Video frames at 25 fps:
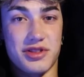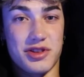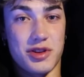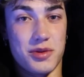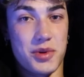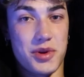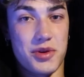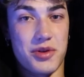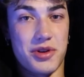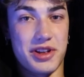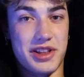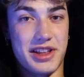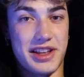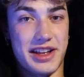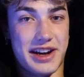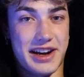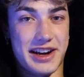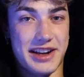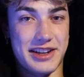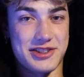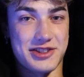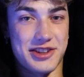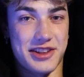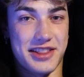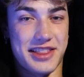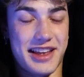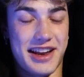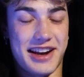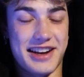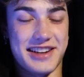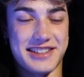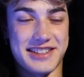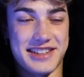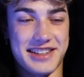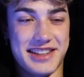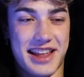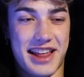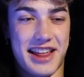No me voy de redes
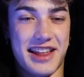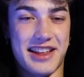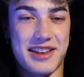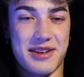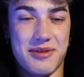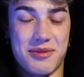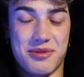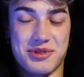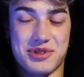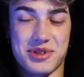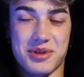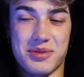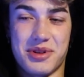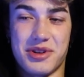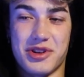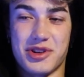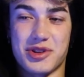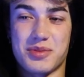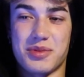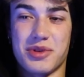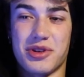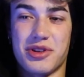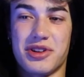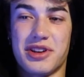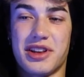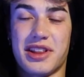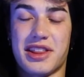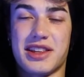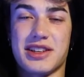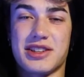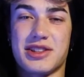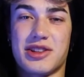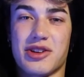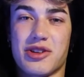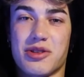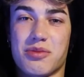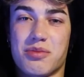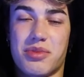sociales ni nada, ni mucho menos, pero
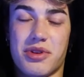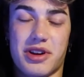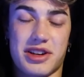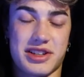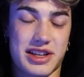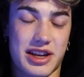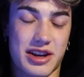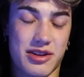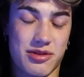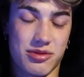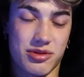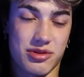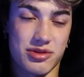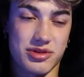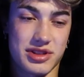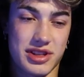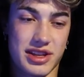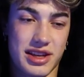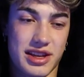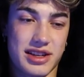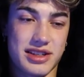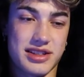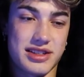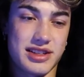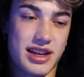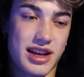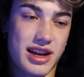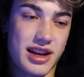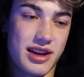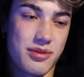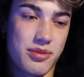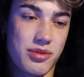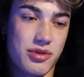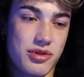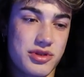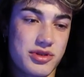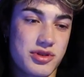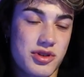necesito pasar unos días
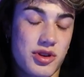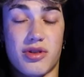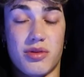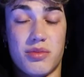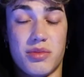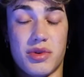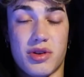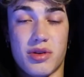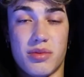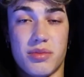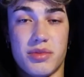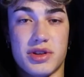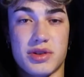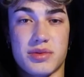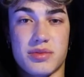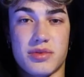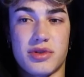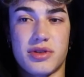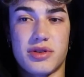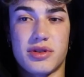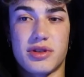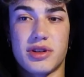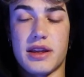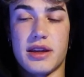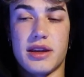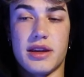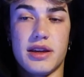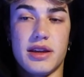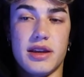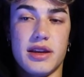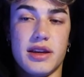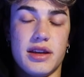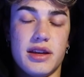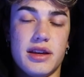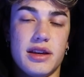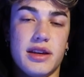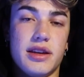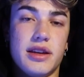ya pues conmigo mismo
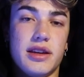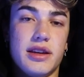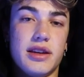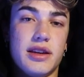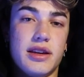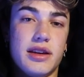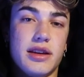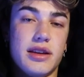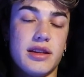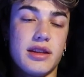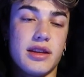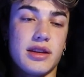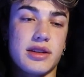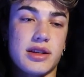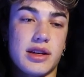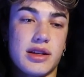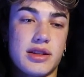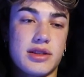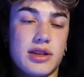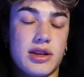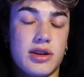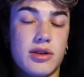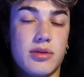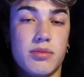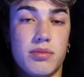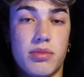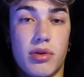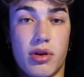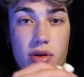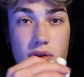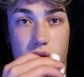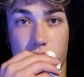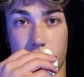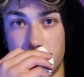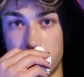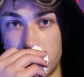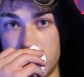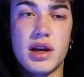y descansar un
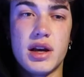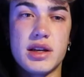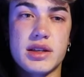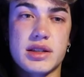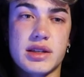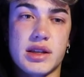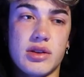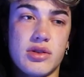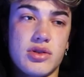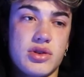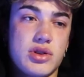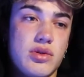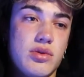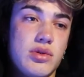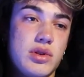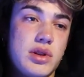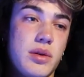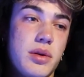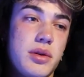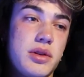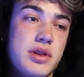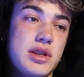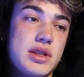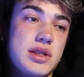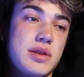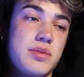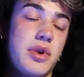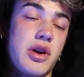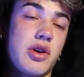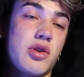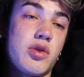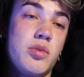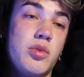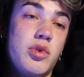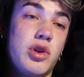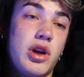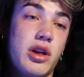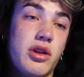poco. Es que no sé, últimamente se me ha
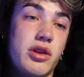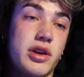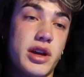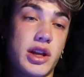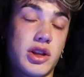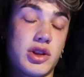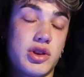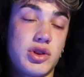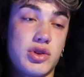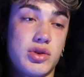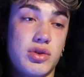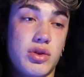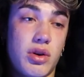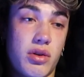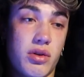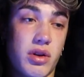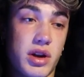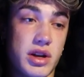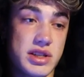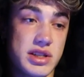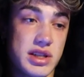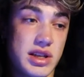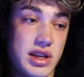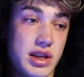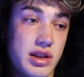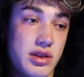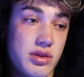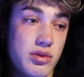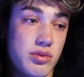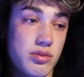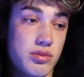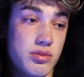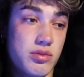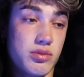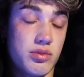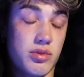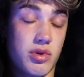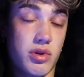acumulado ya todo así en
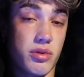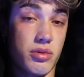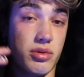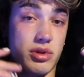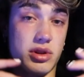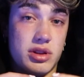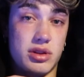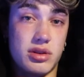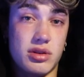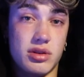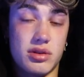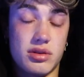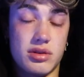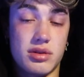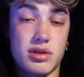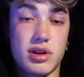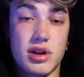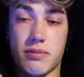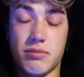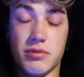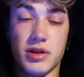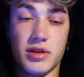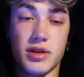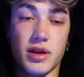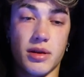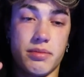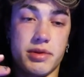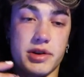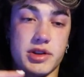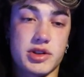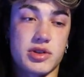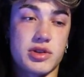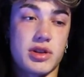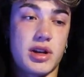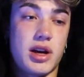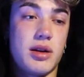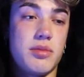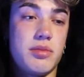un momento. Mi vida
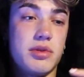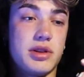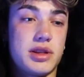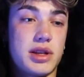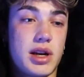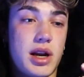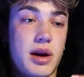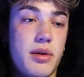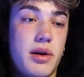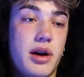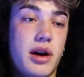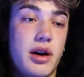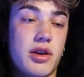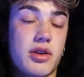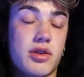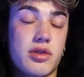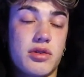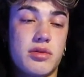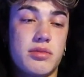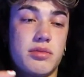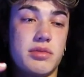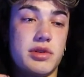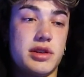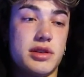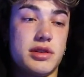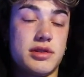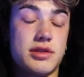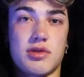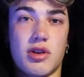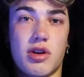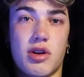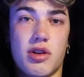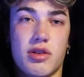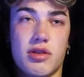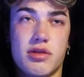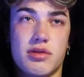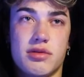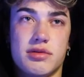personal, mi trabajo, mi
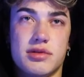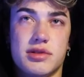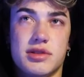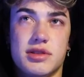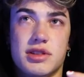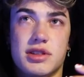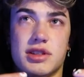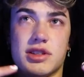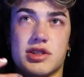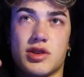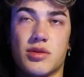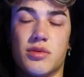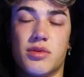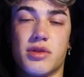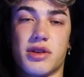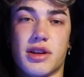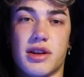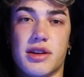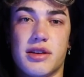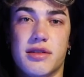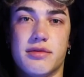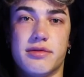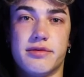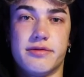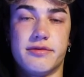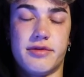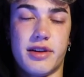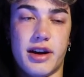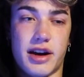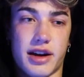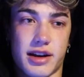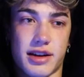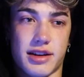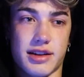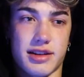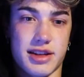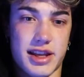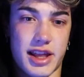todo y es como que
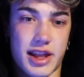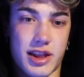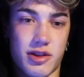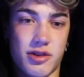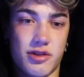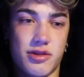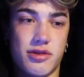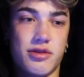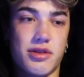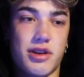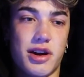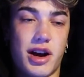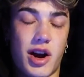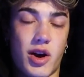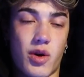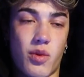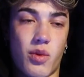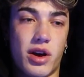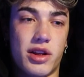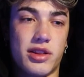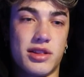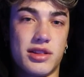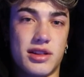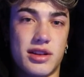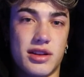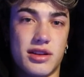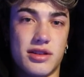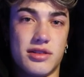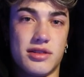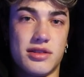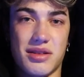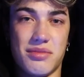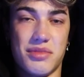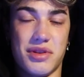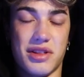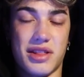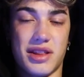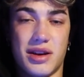fuck, ya no aguanta.
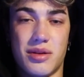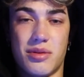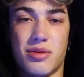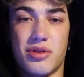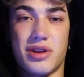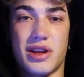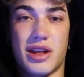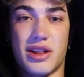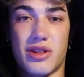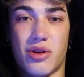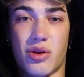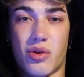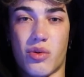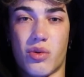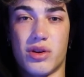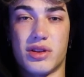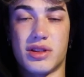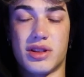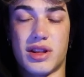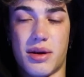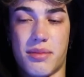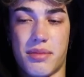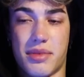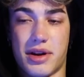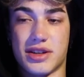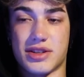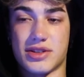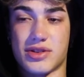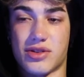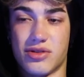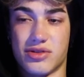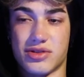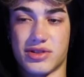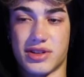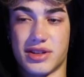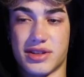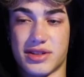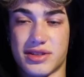Mi cerebro ya no aguanta más
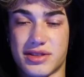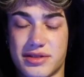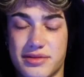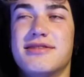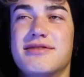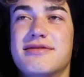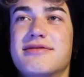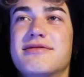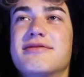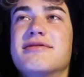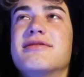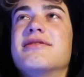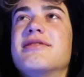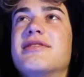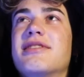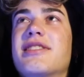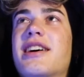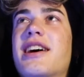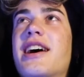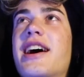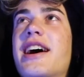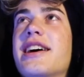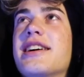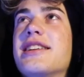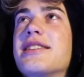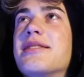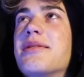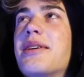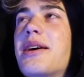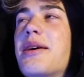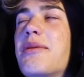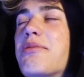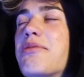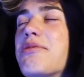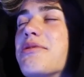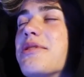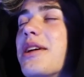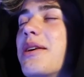cosas. Ay,
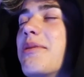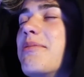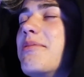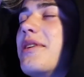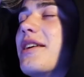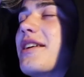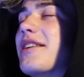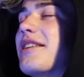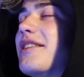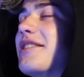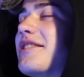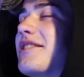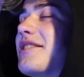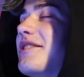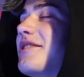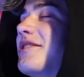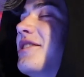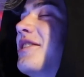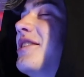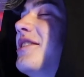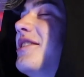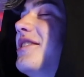la puta mierda, tío.